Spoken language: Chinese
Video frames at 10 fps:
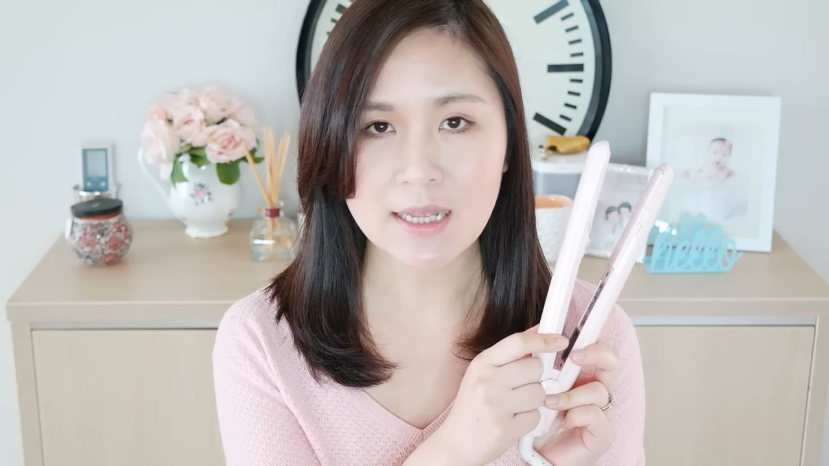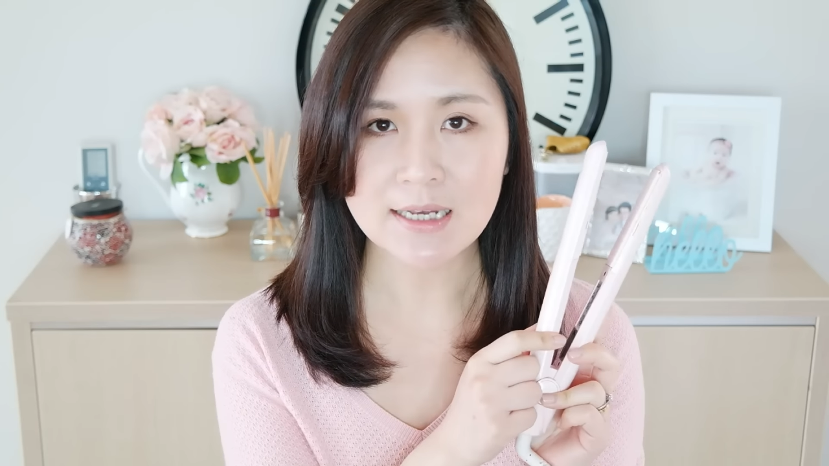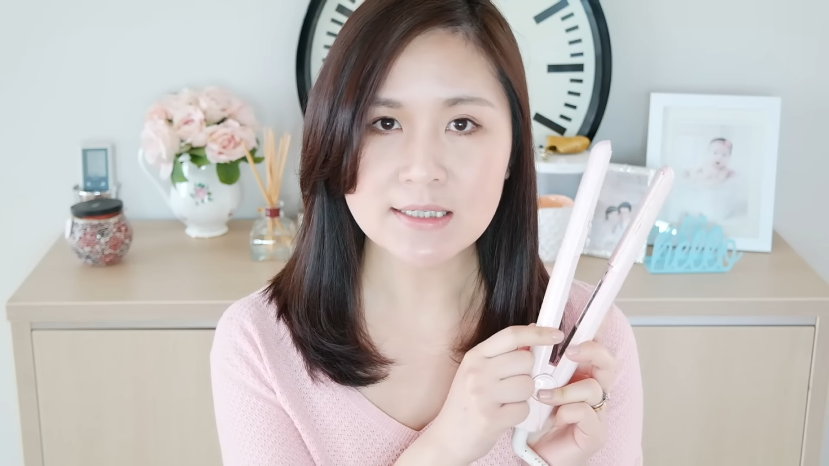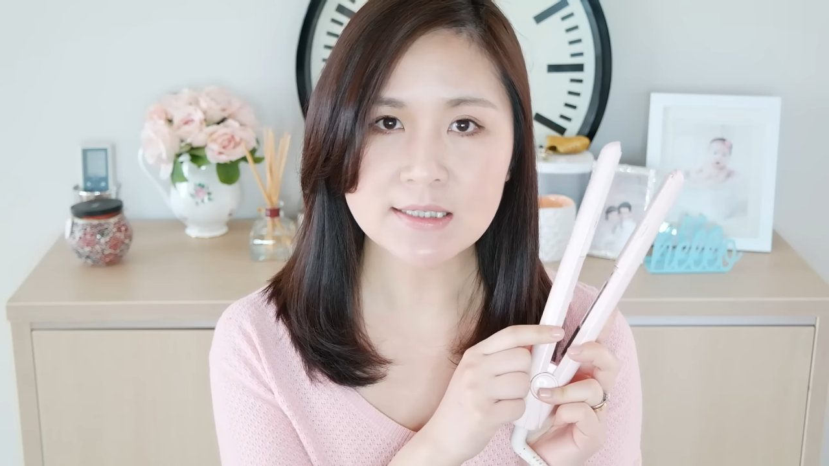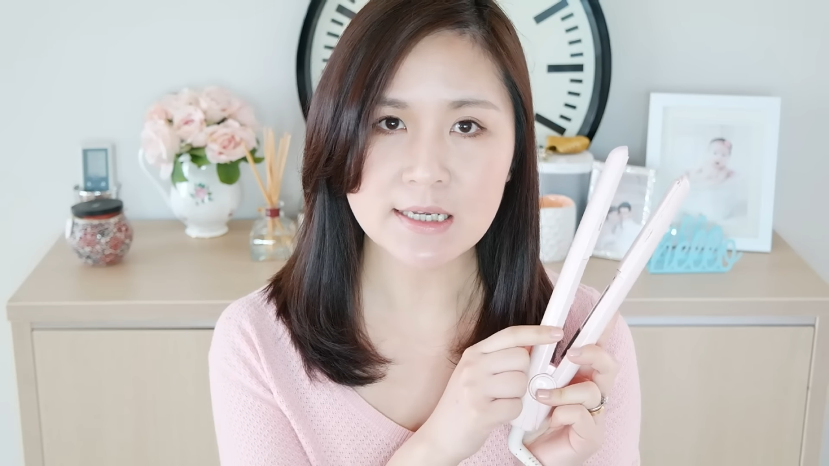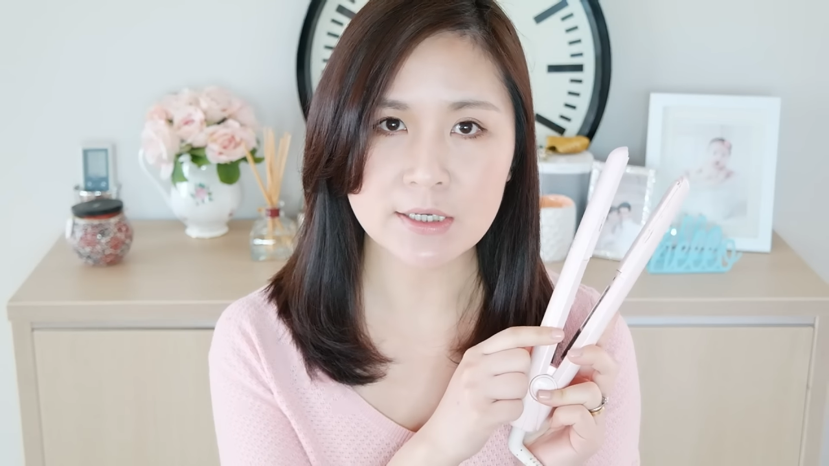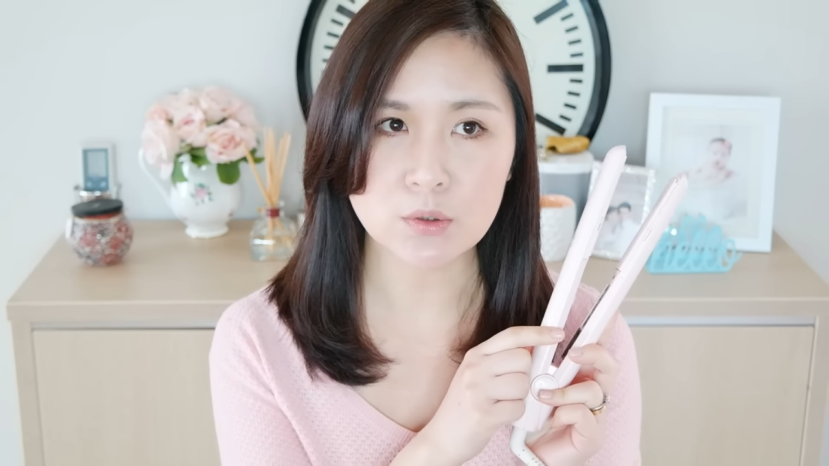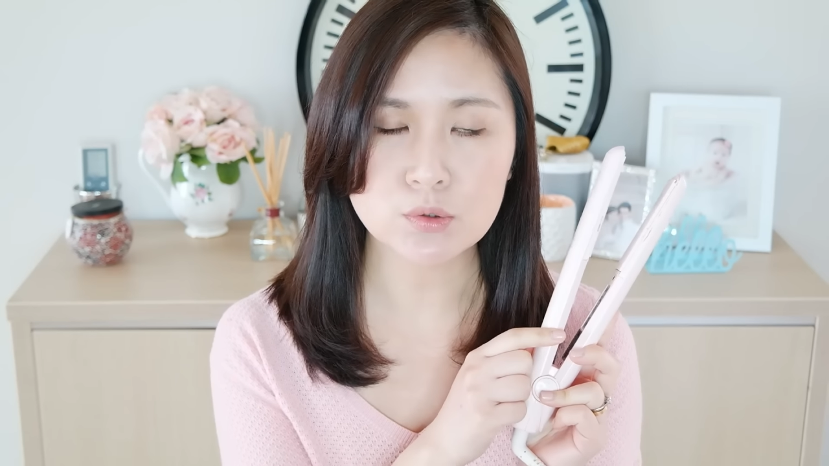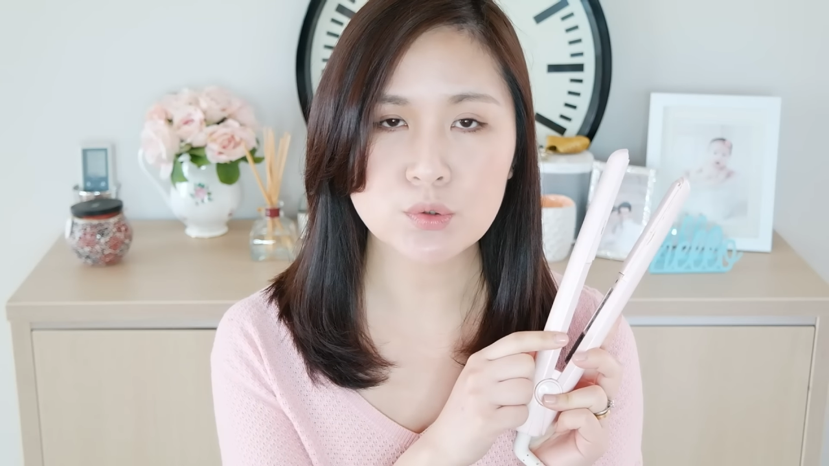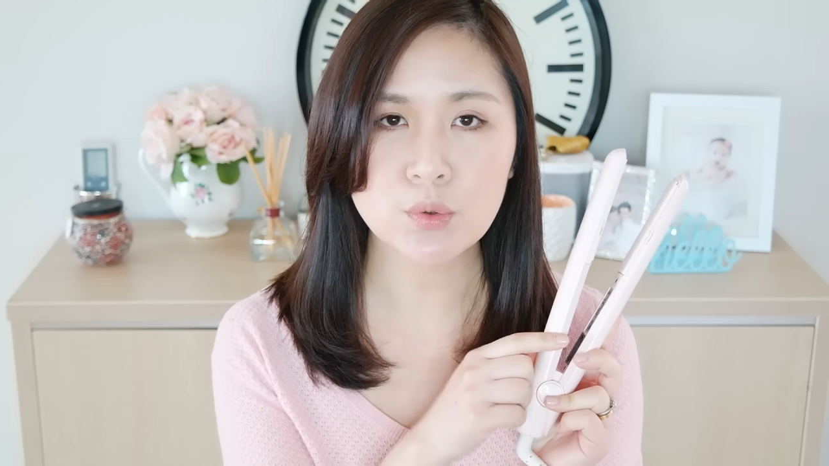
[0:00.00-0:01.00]
它现在
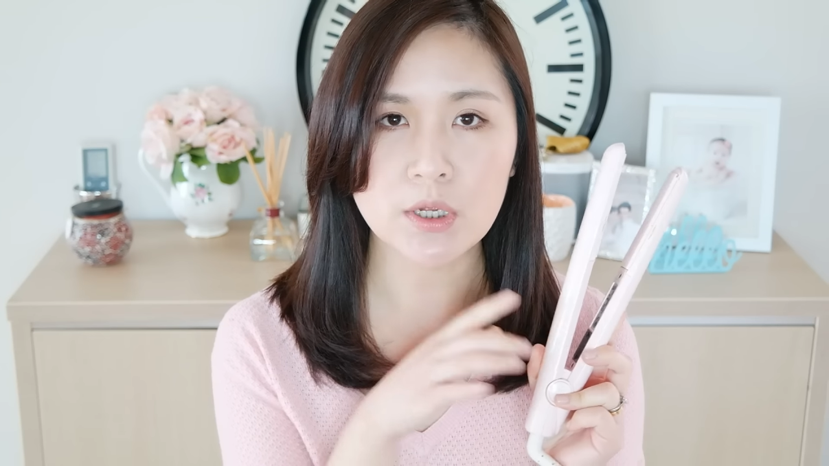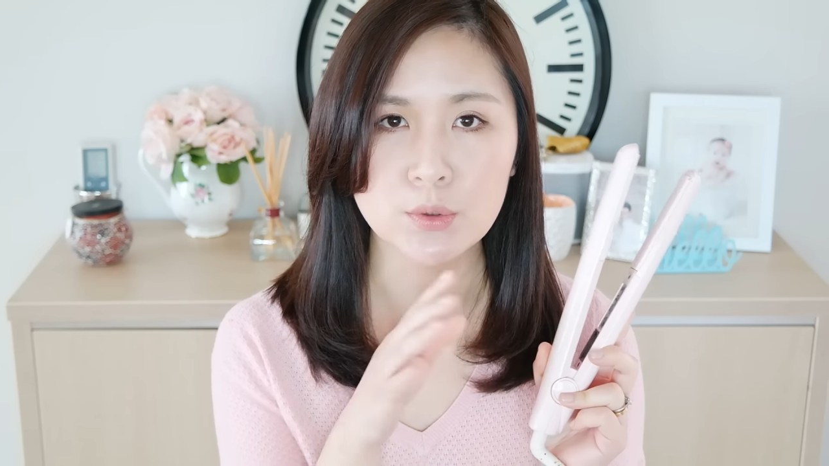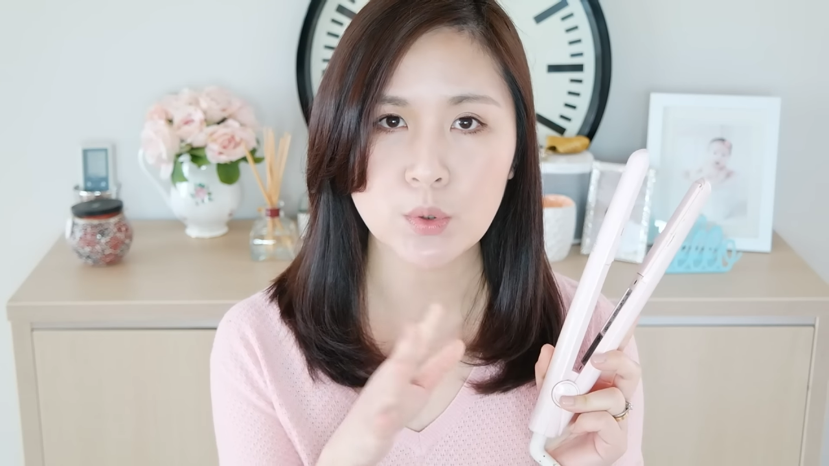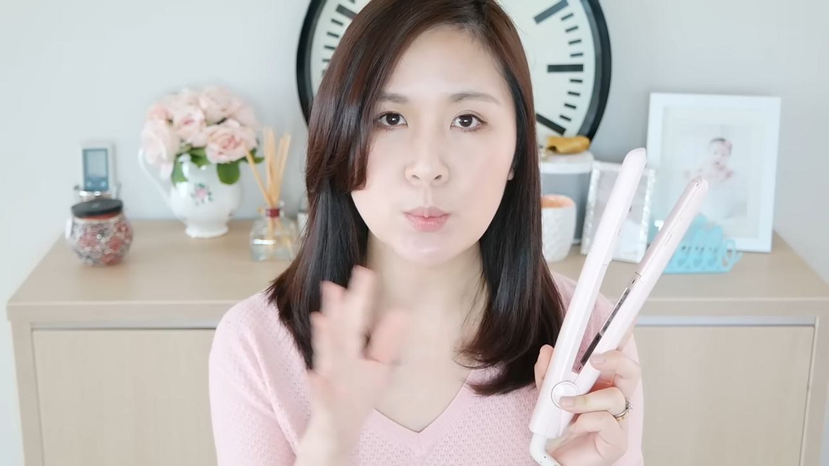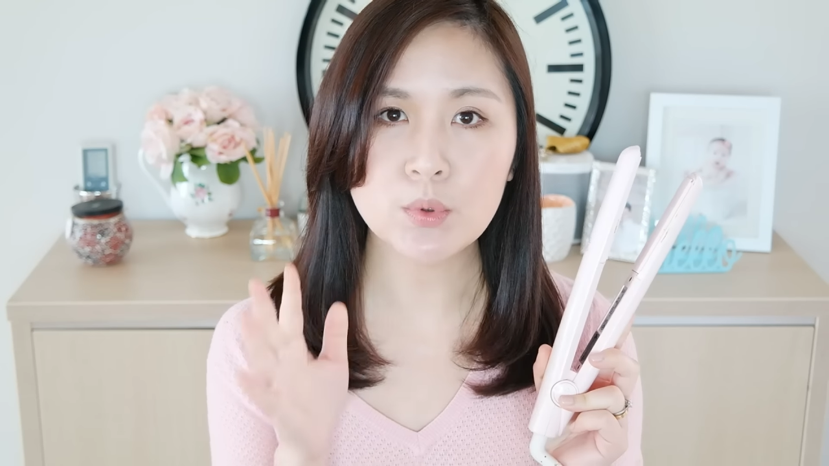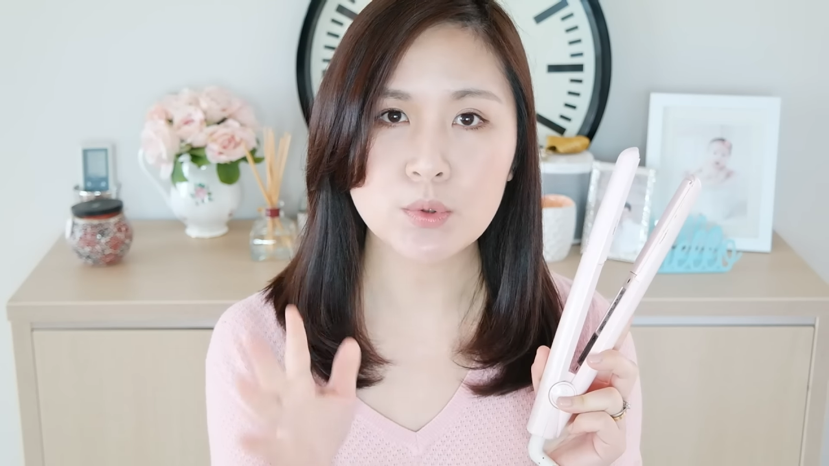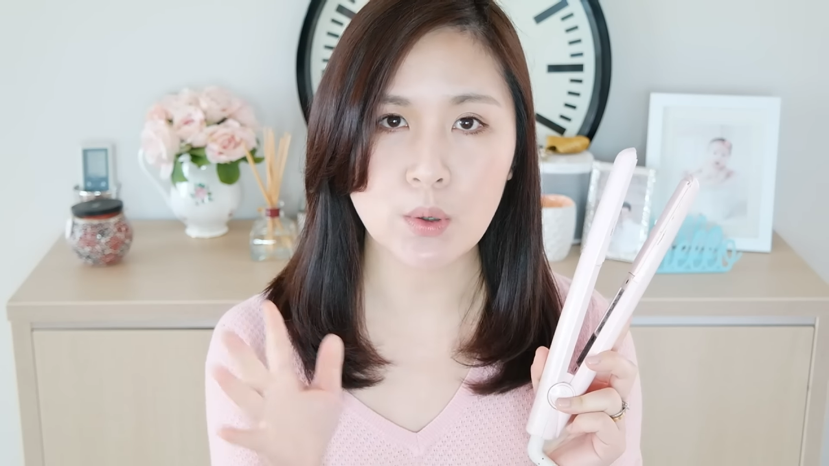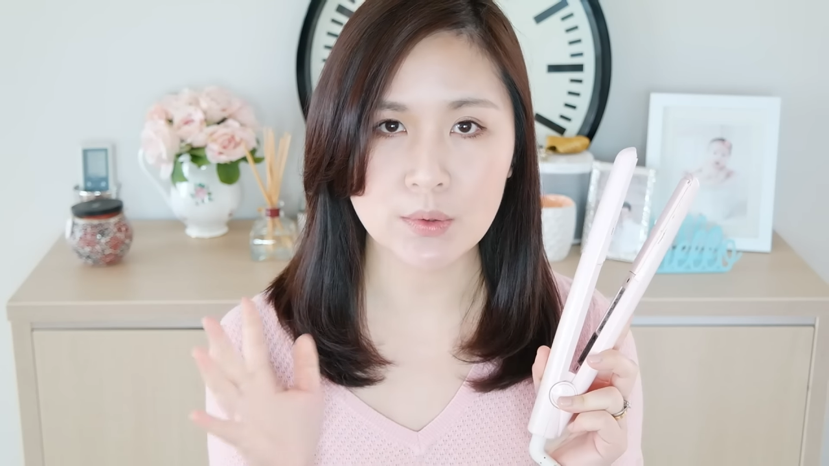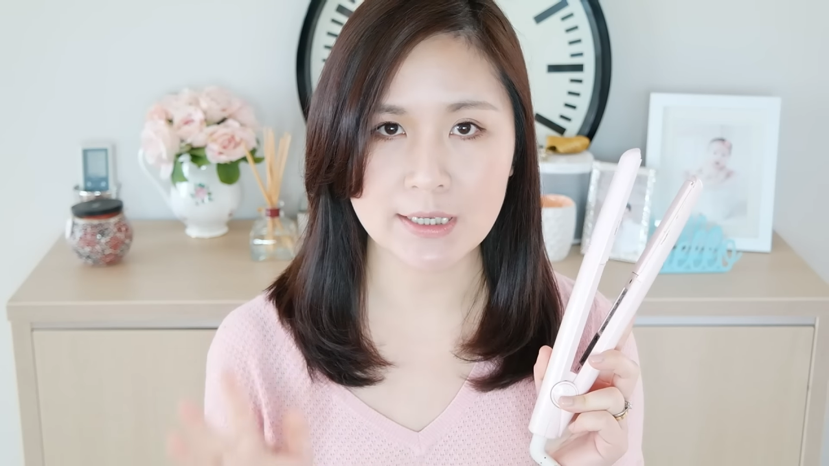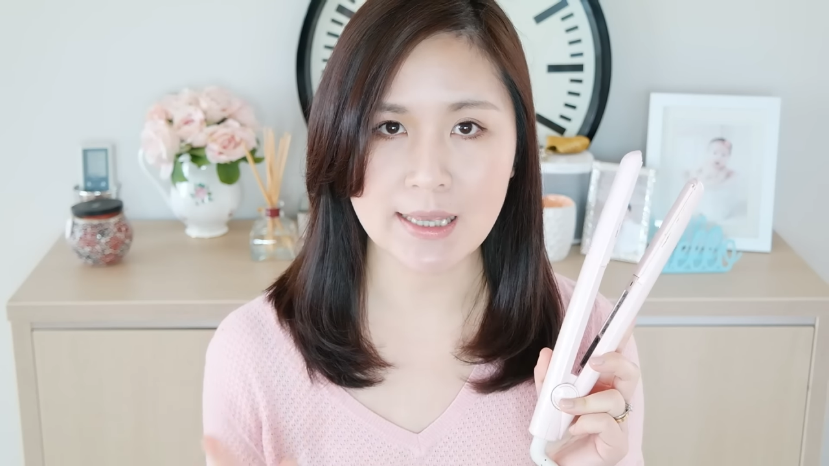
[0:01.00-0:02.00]
有出很多不
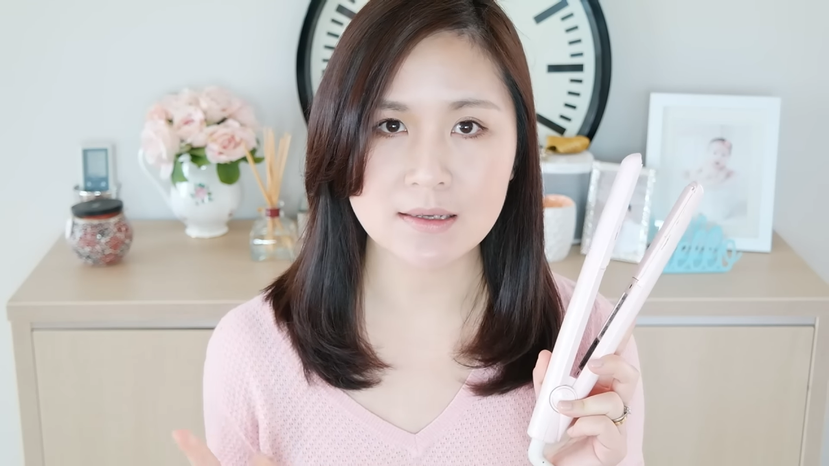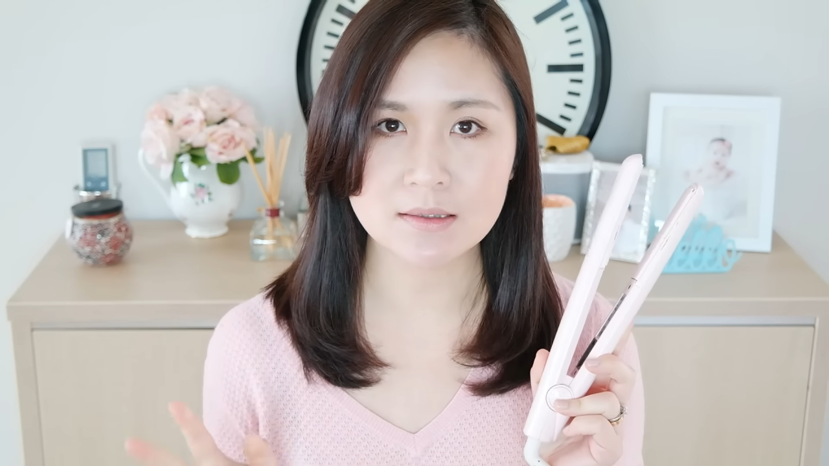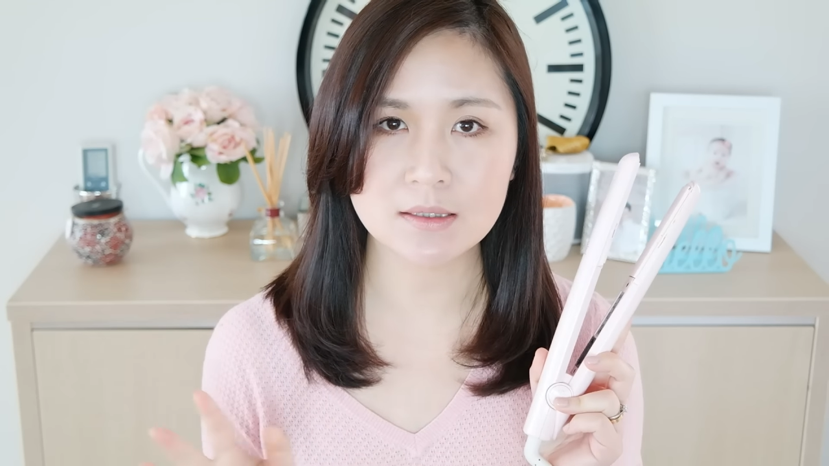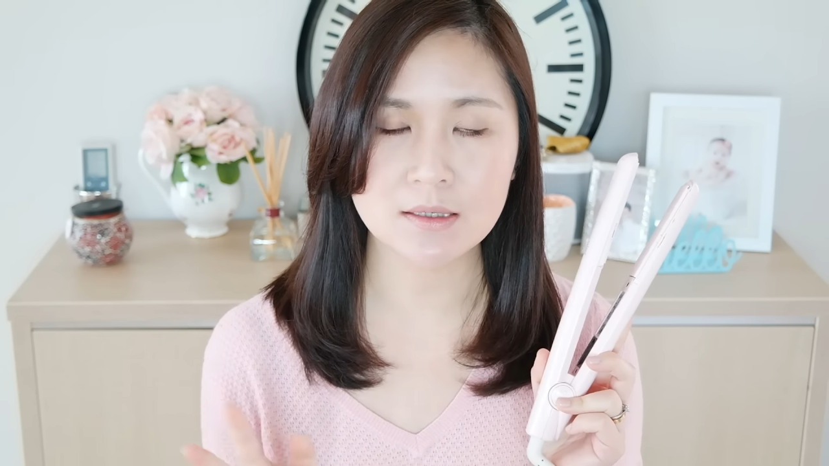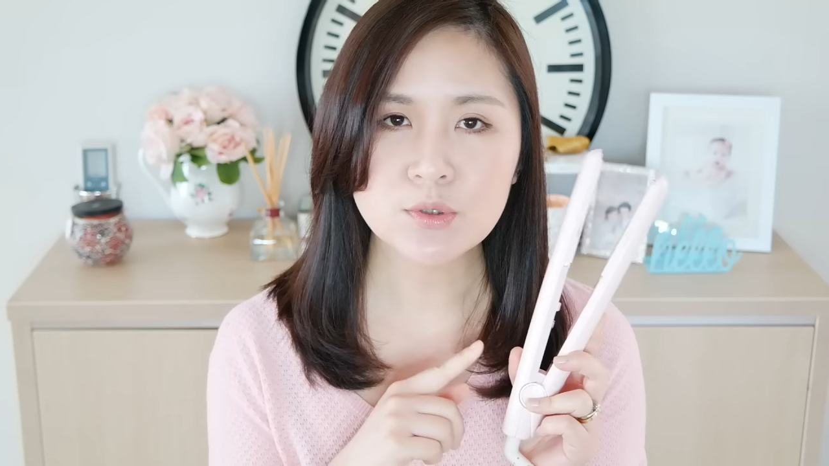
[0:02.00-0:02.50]
同的颜色，